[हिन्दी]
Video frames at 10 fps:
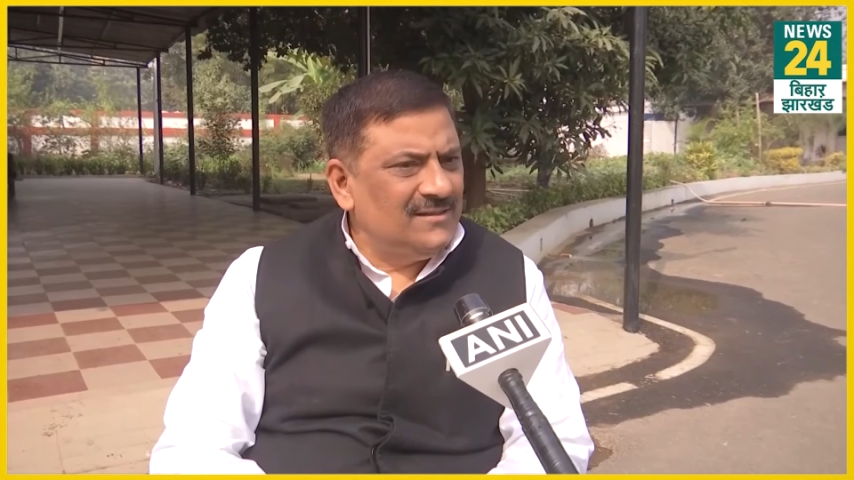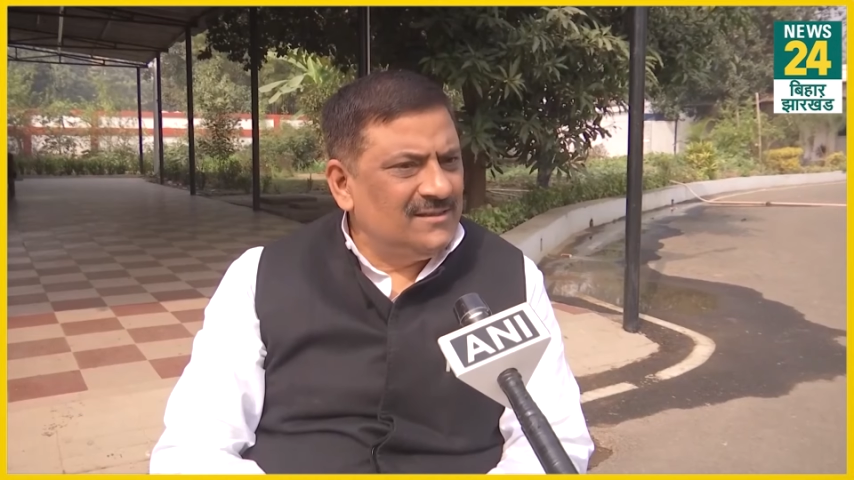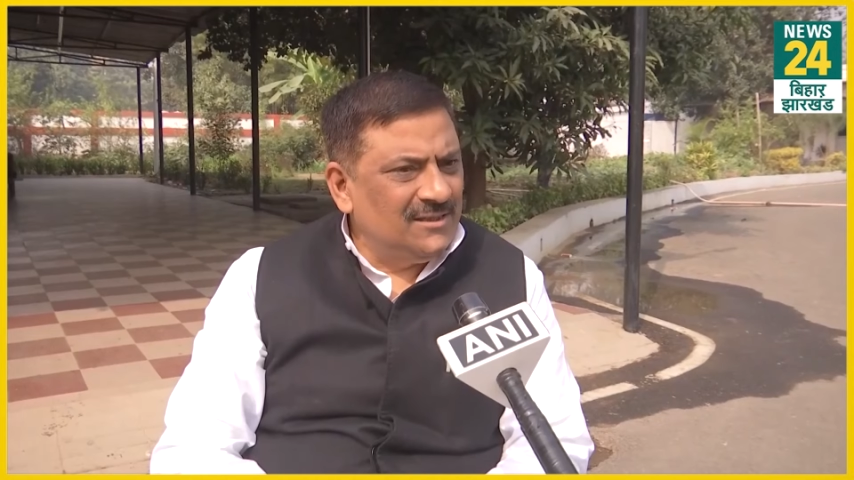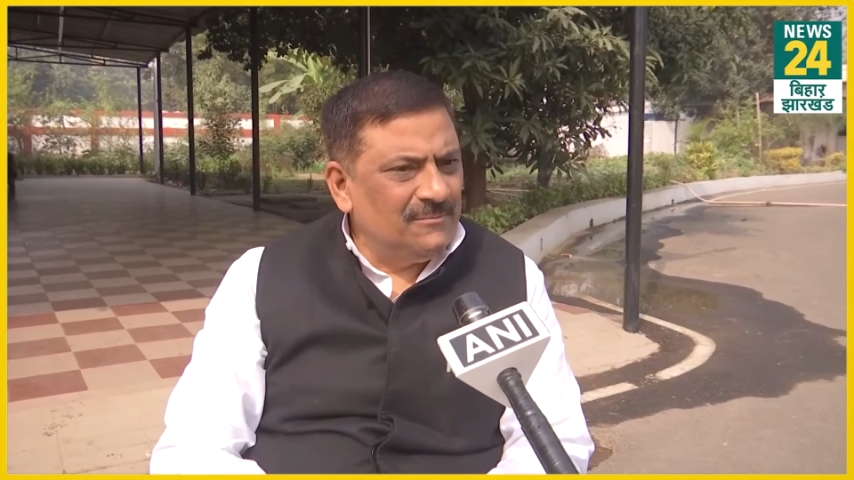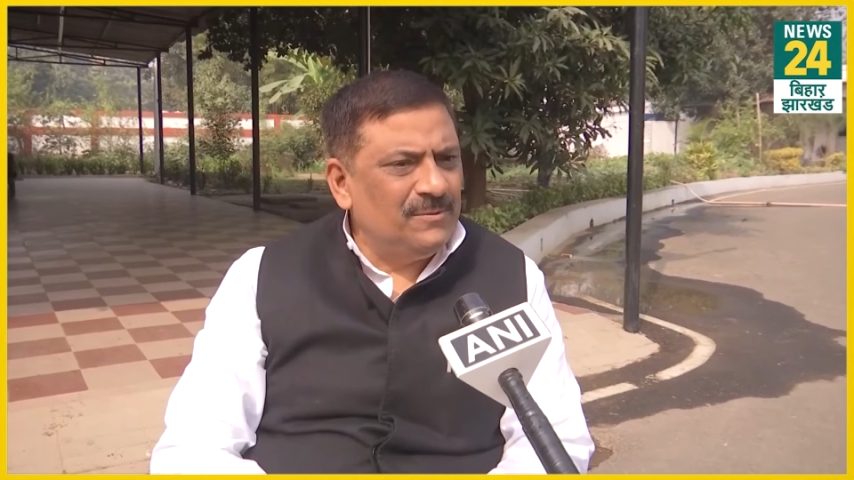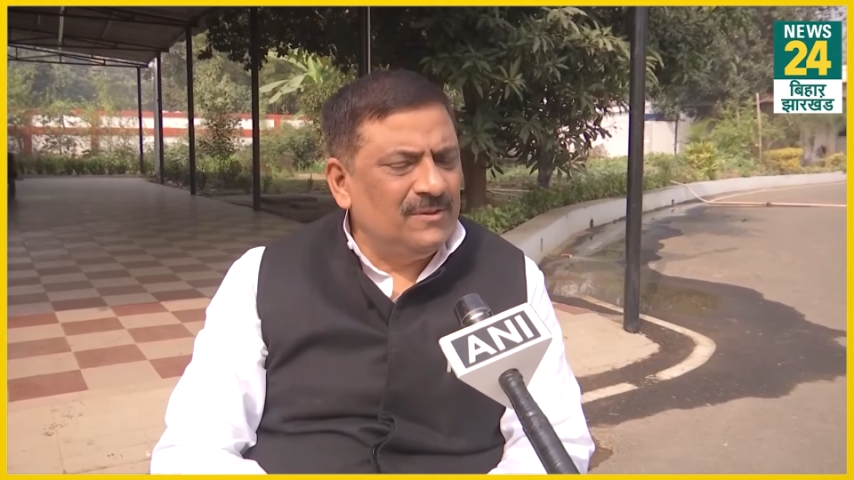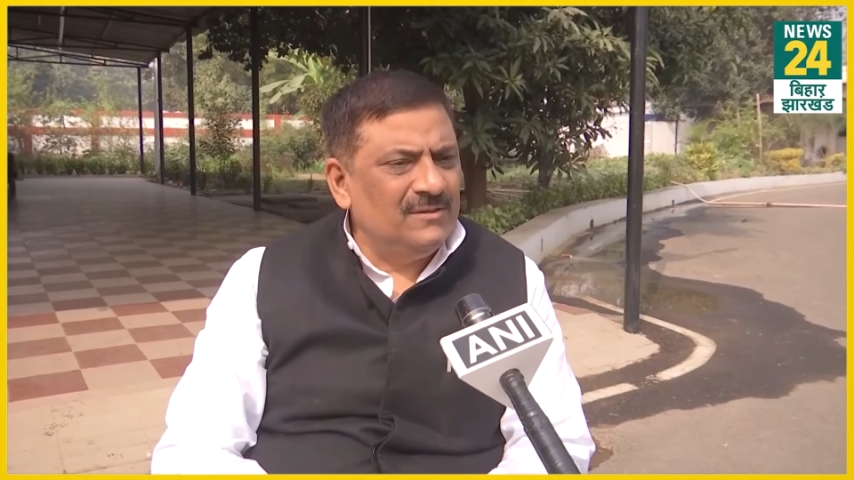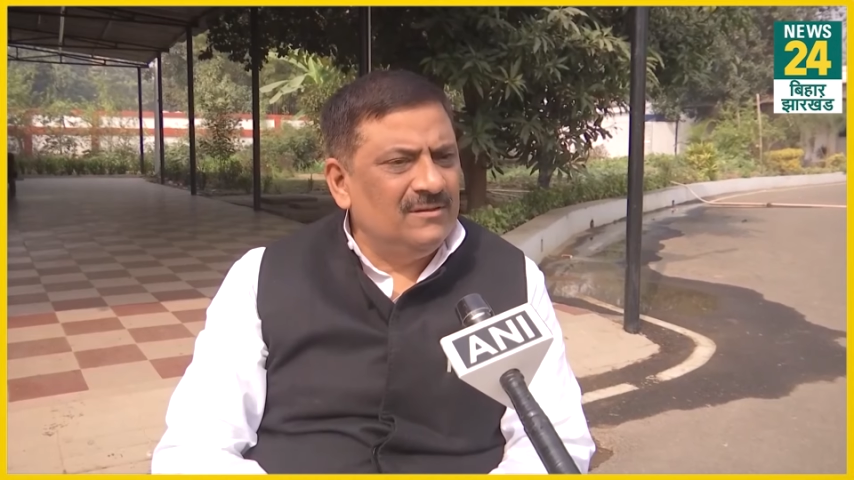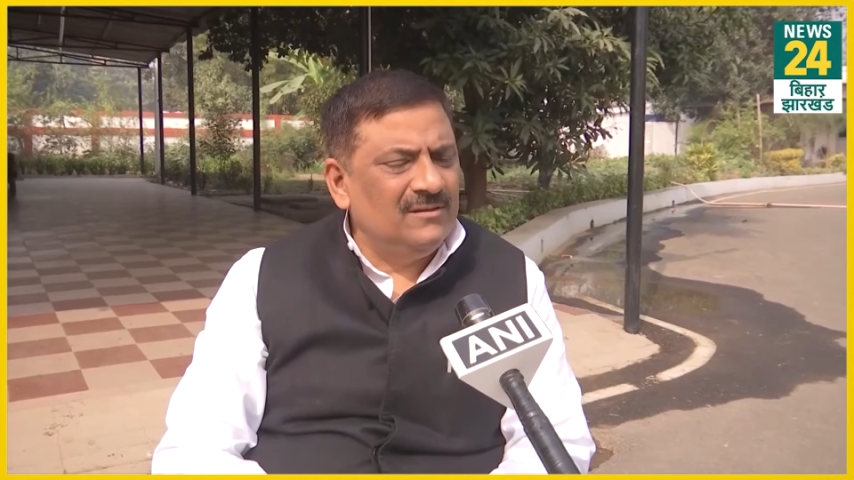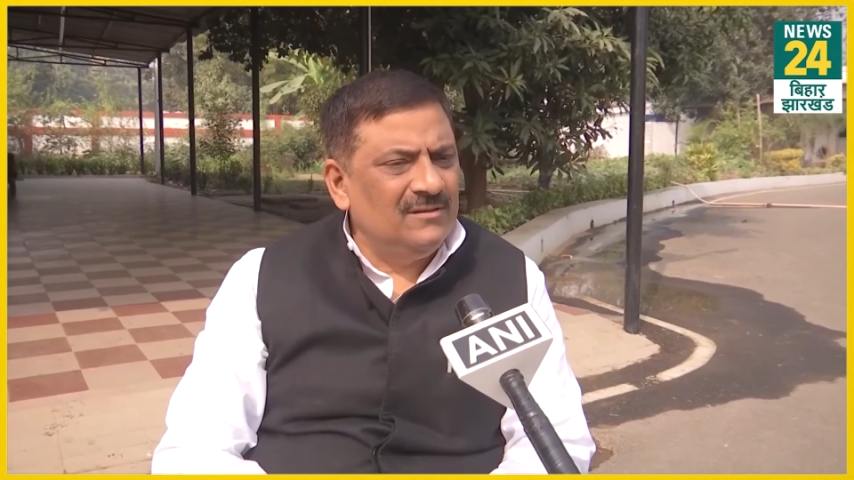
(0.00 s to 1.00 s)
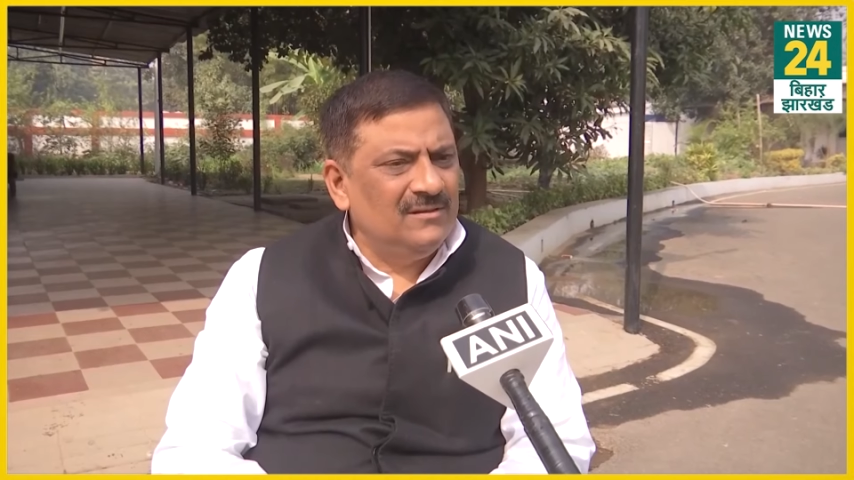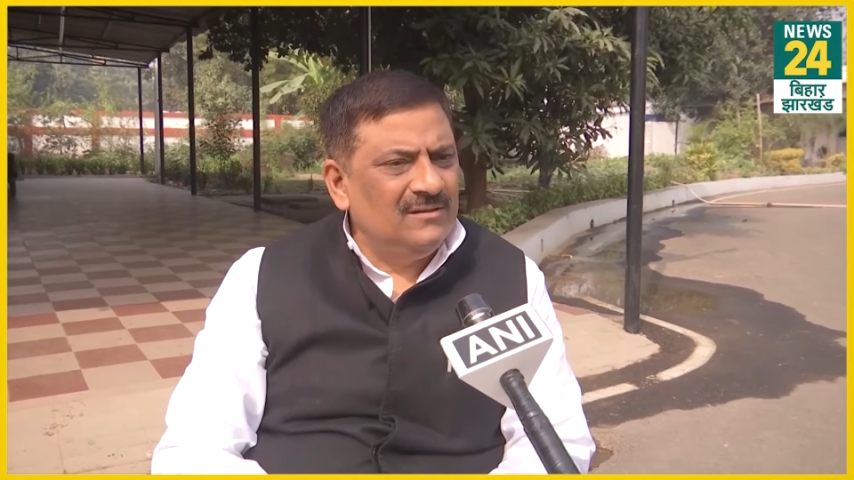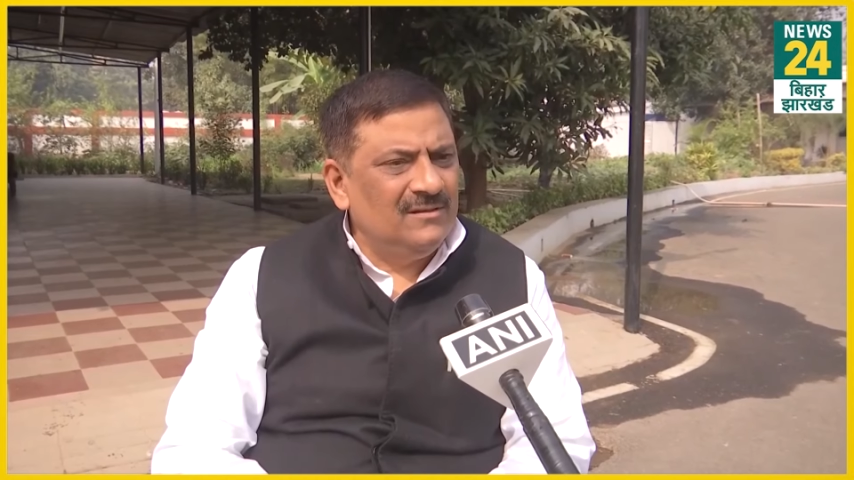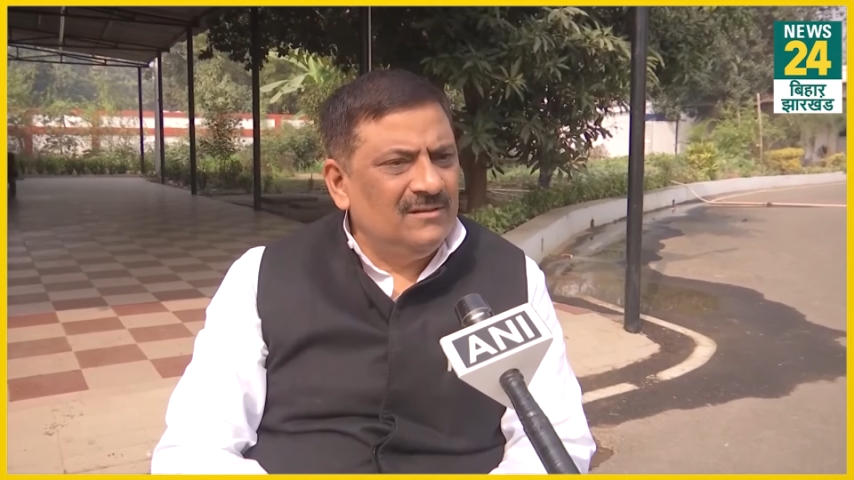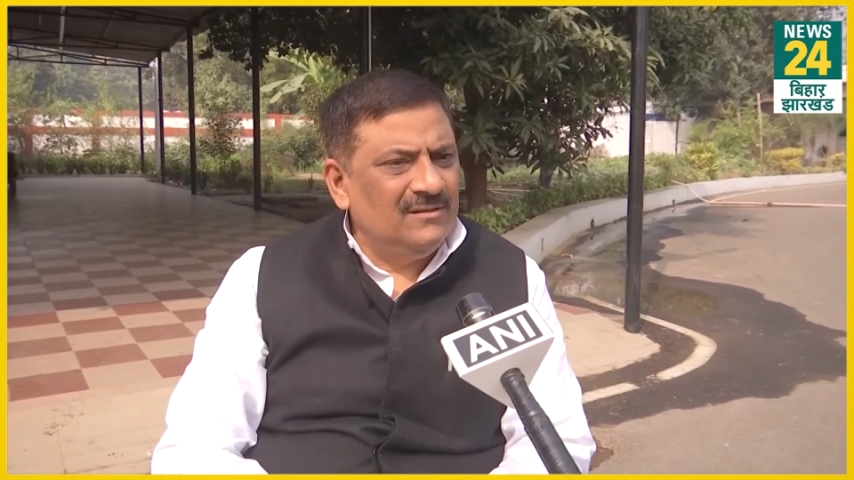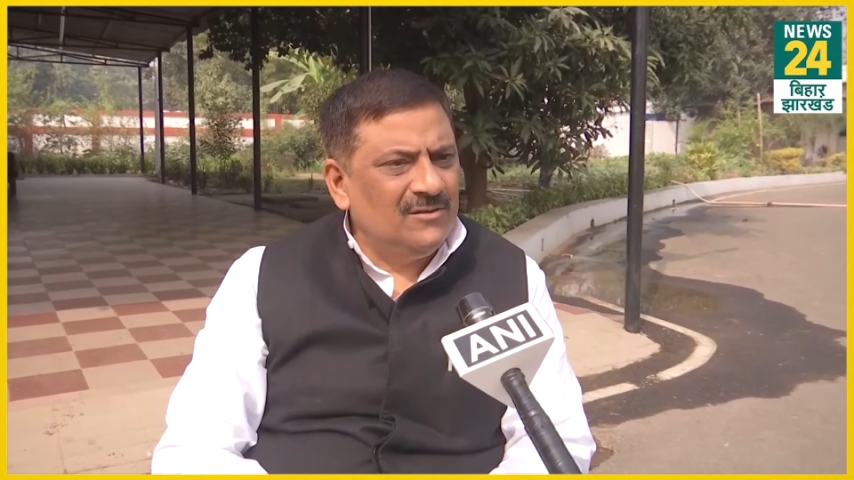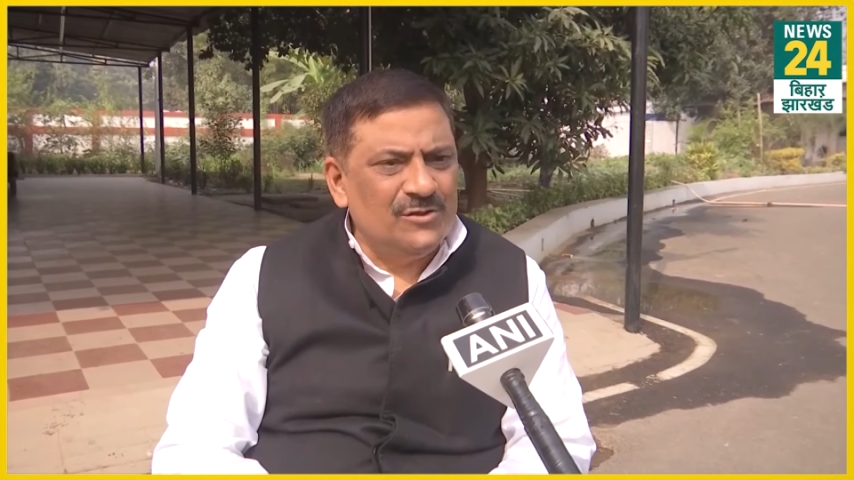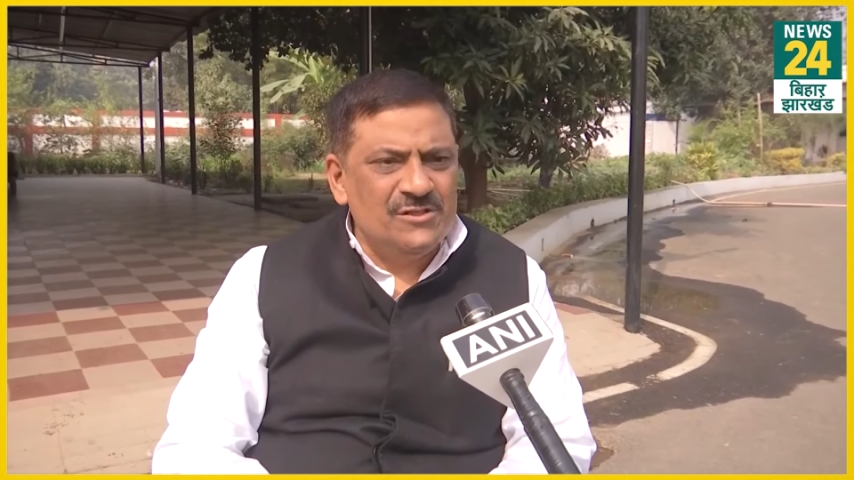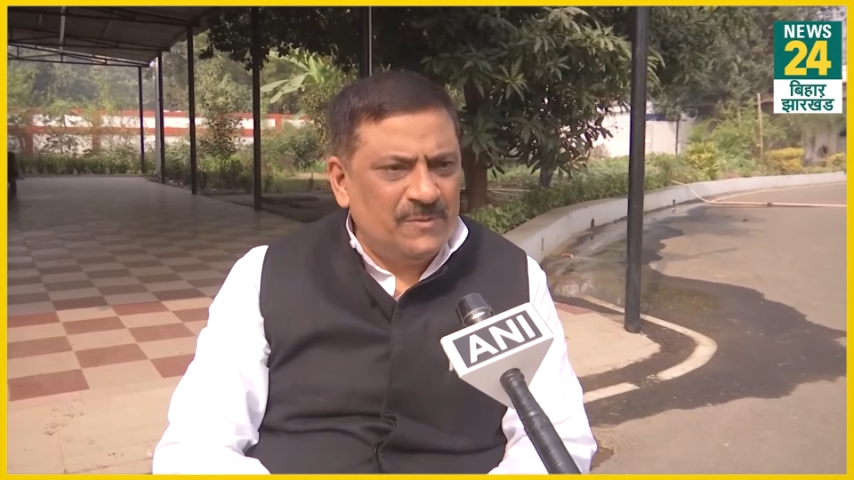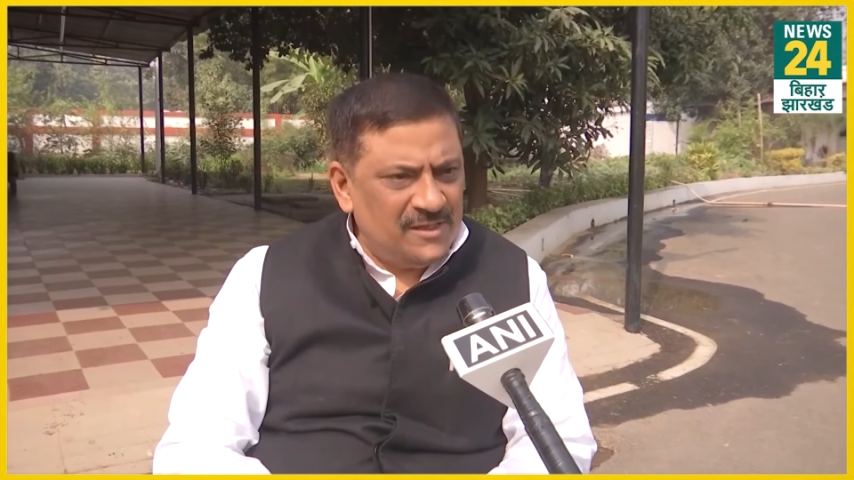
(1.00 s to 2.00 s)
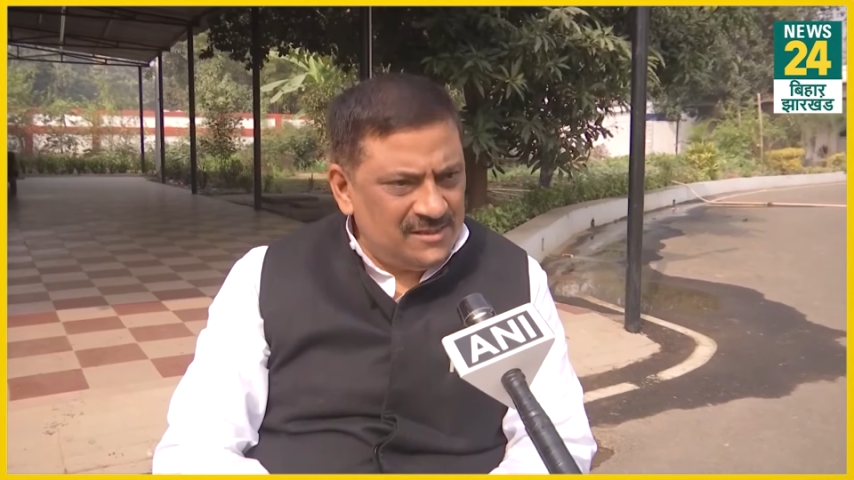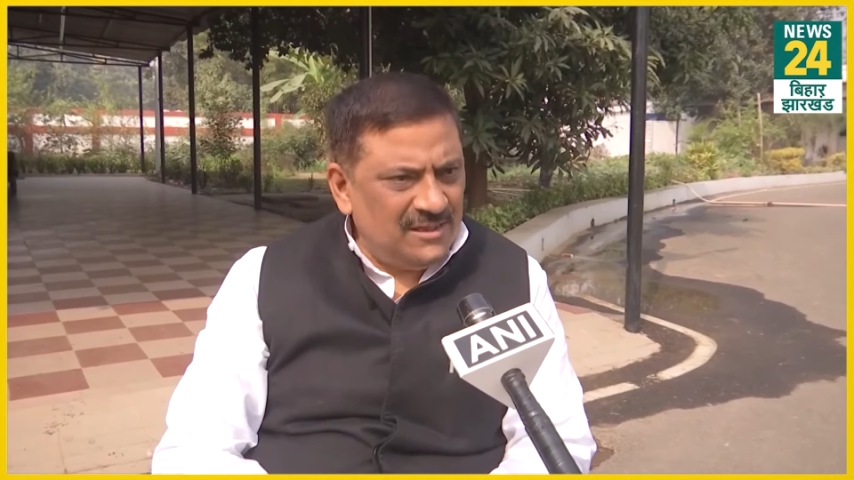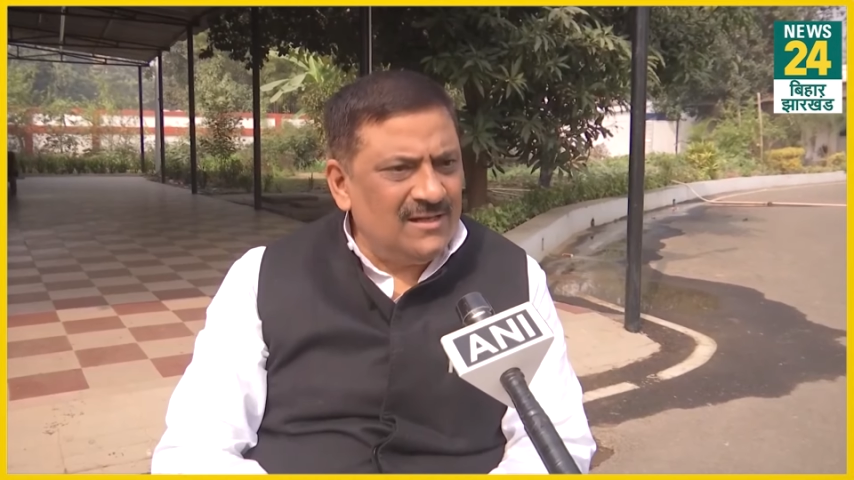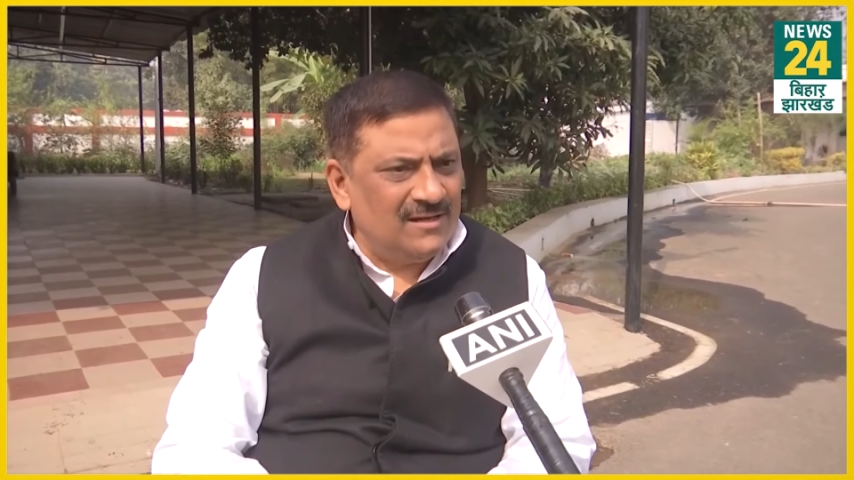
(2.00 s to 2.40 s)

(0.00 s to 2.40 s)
सिर्फ कॉन्स्परेसी